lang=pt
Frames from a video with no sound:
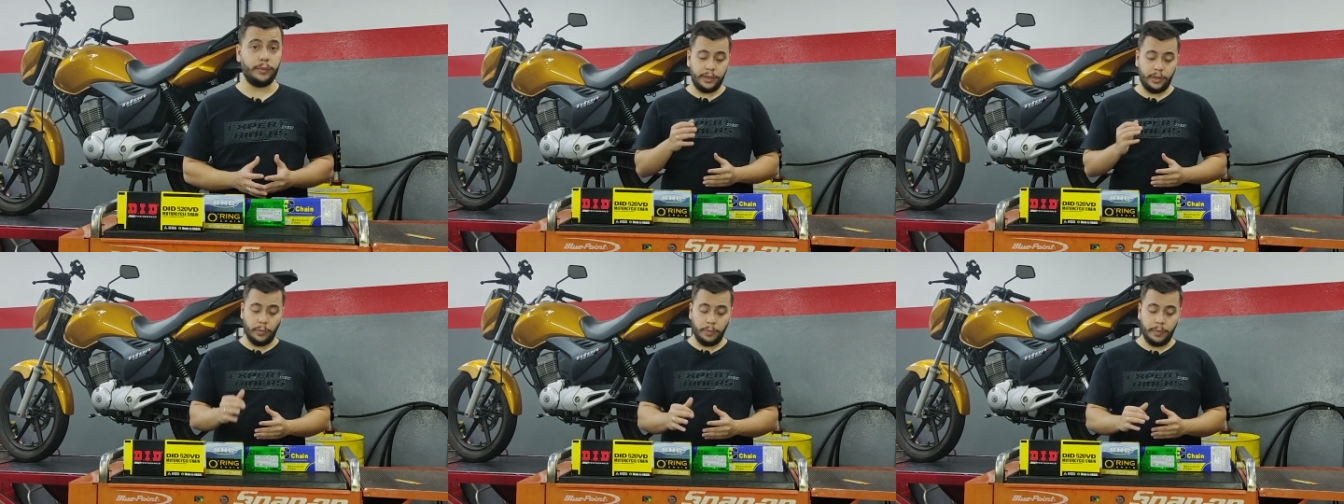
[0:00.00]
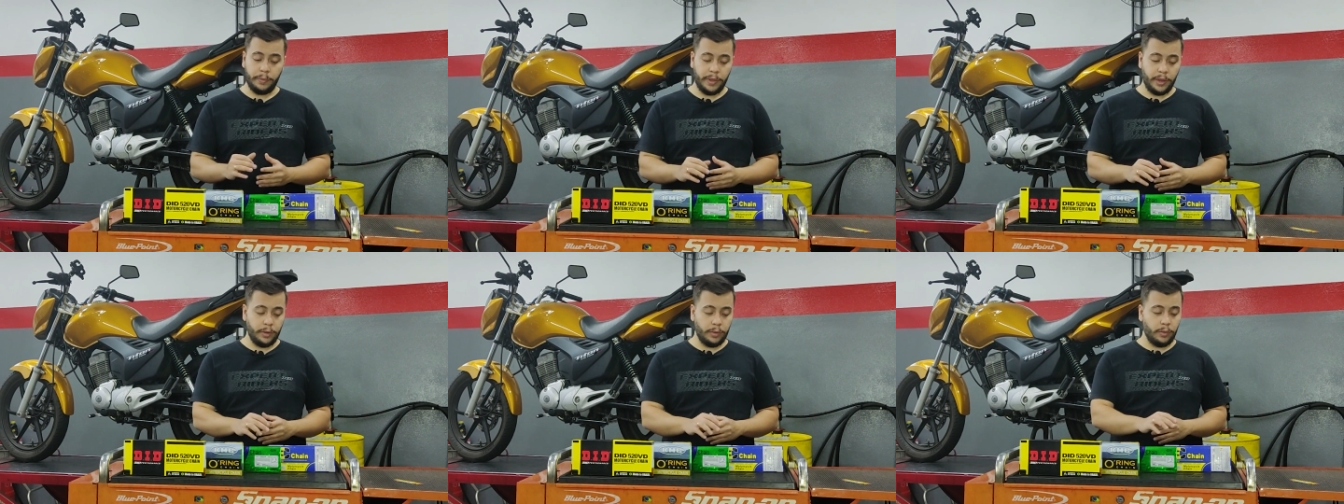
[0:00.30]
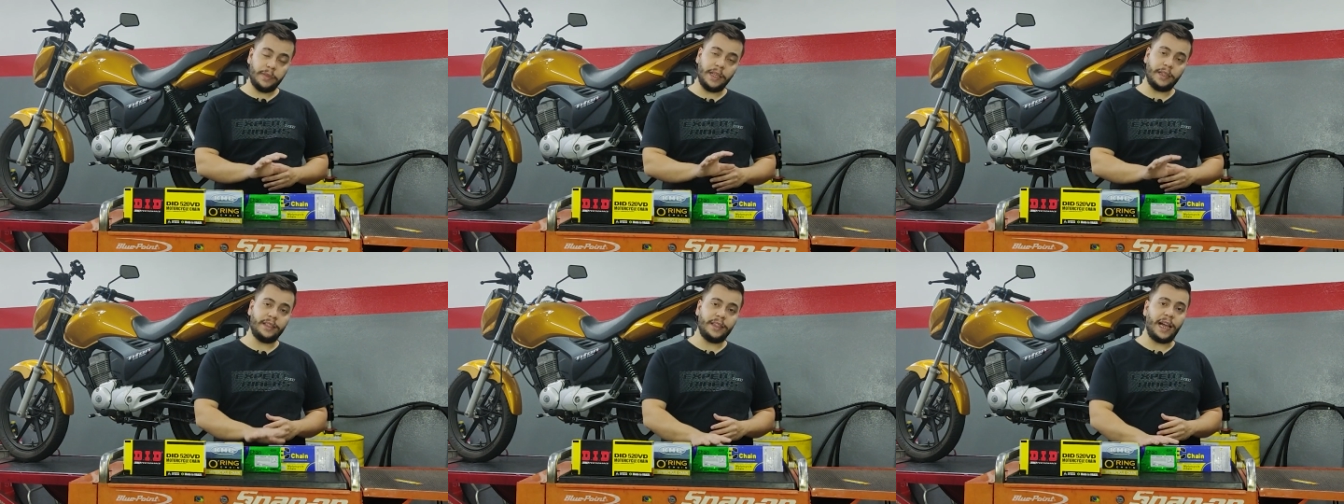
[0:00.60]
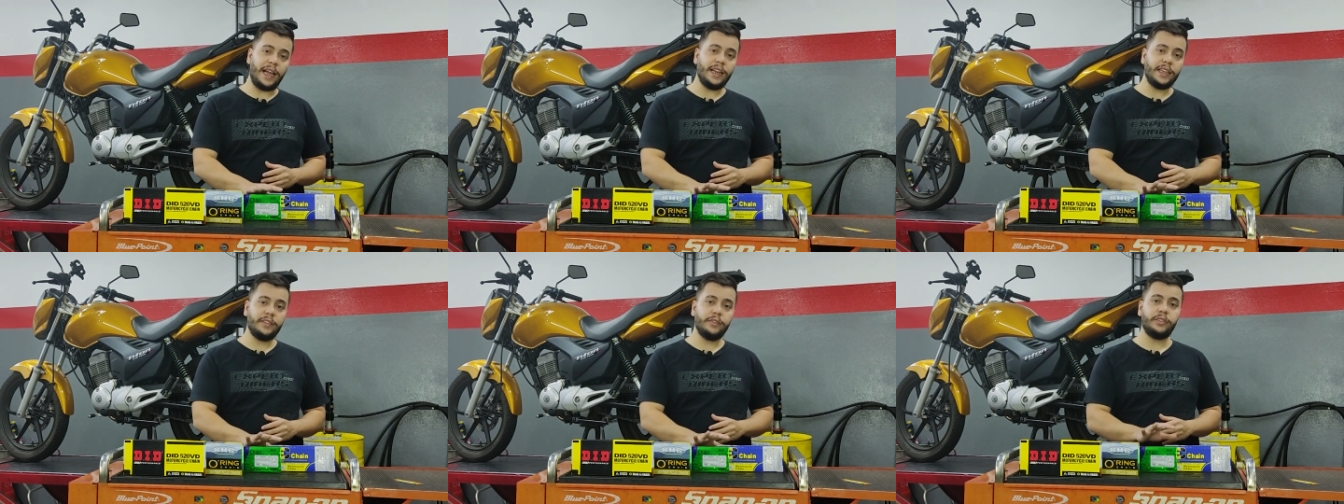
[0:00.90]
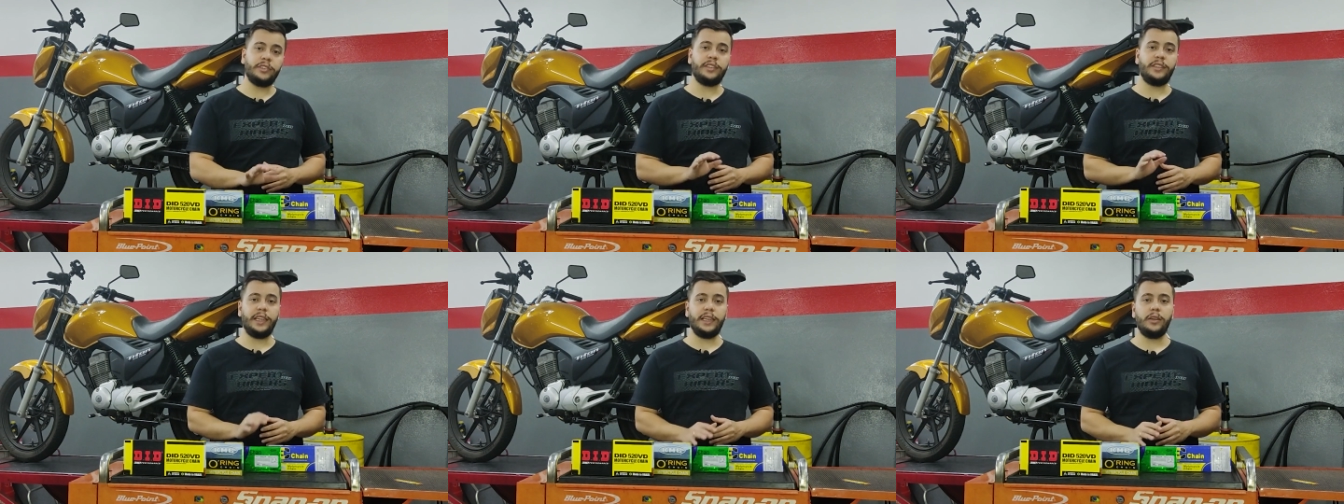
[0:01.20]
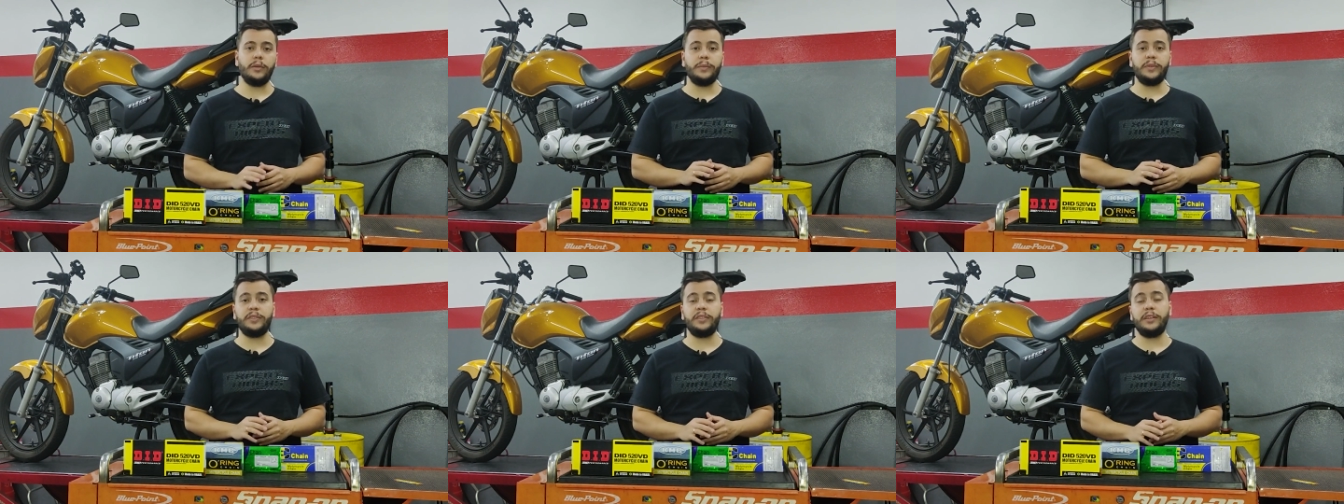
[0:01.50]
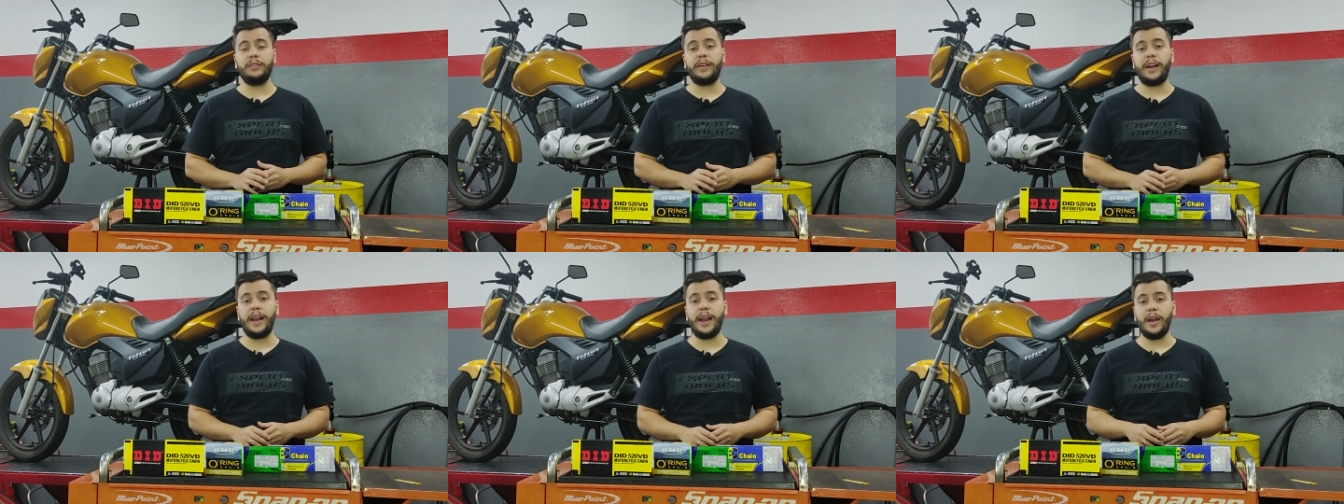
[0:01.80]
Então o primeiro detalhe que você tem que
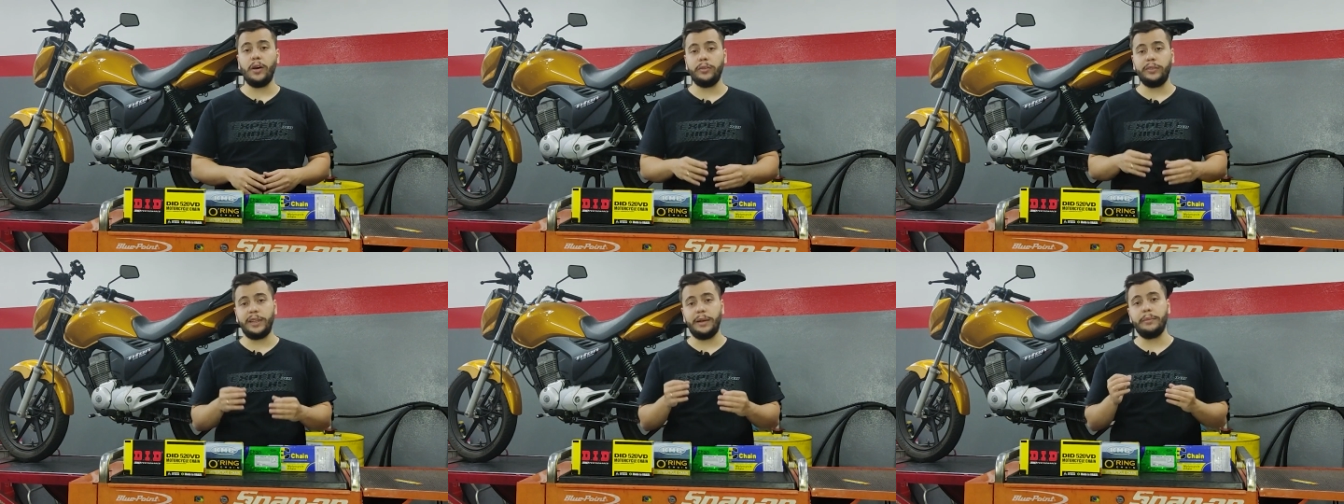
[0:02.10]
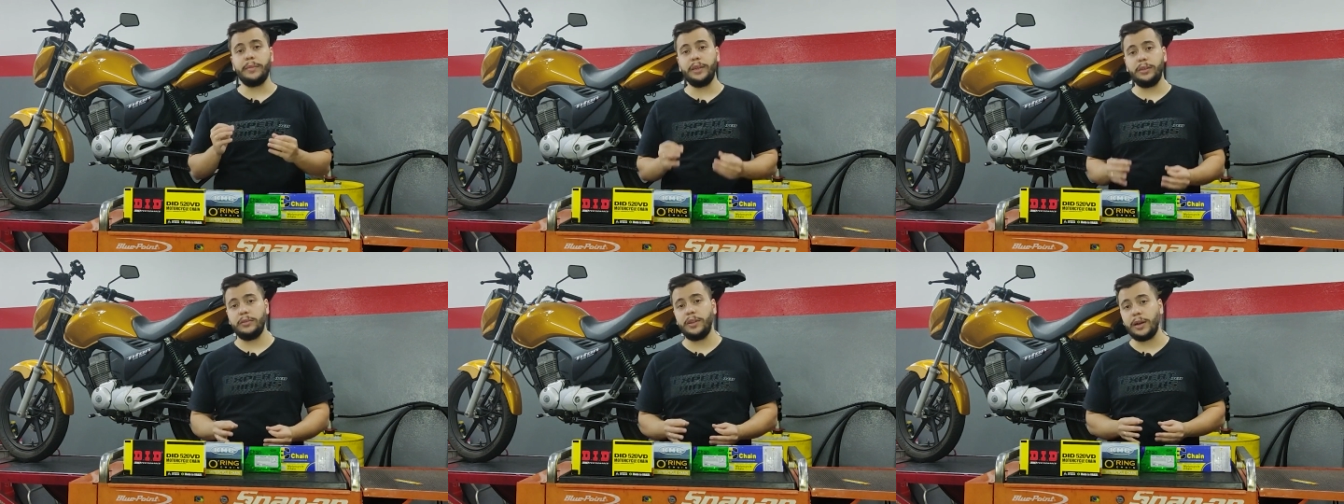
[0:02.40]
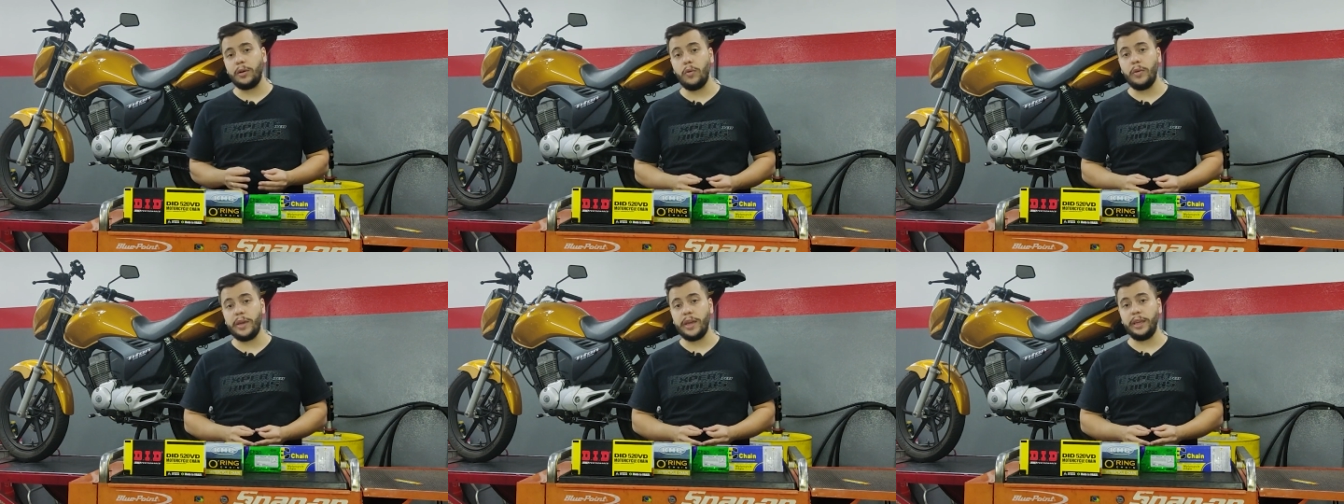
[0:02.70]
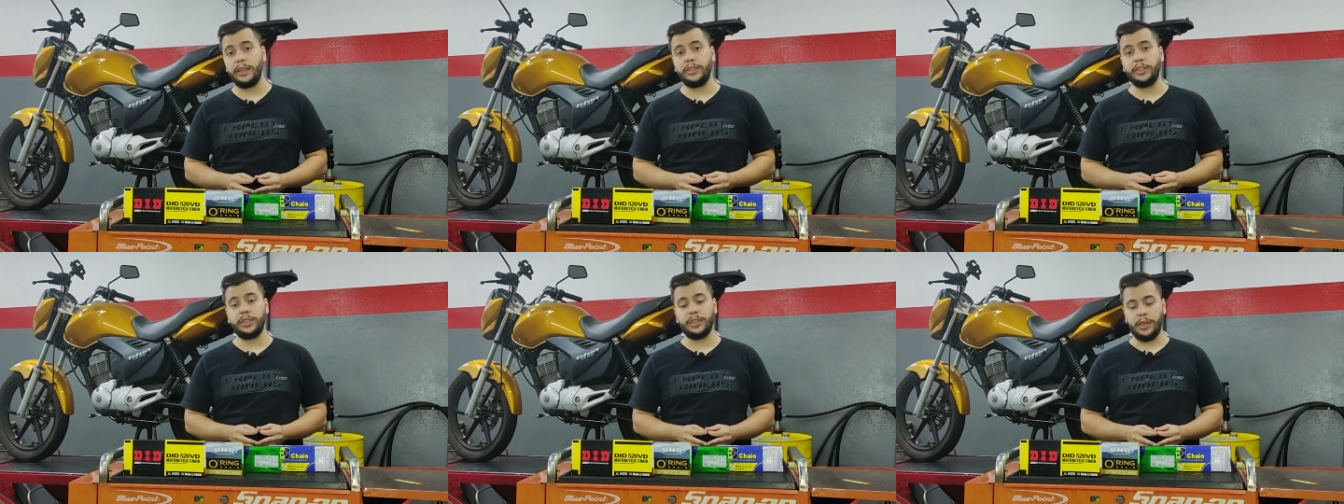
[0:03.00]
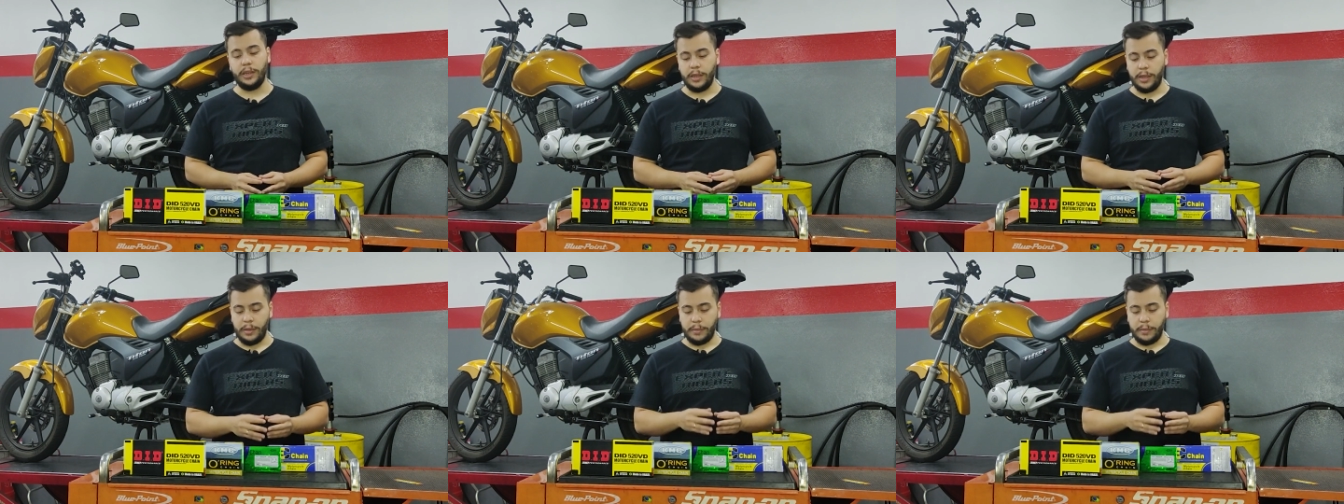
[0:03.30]
observar é o tamanho da corrente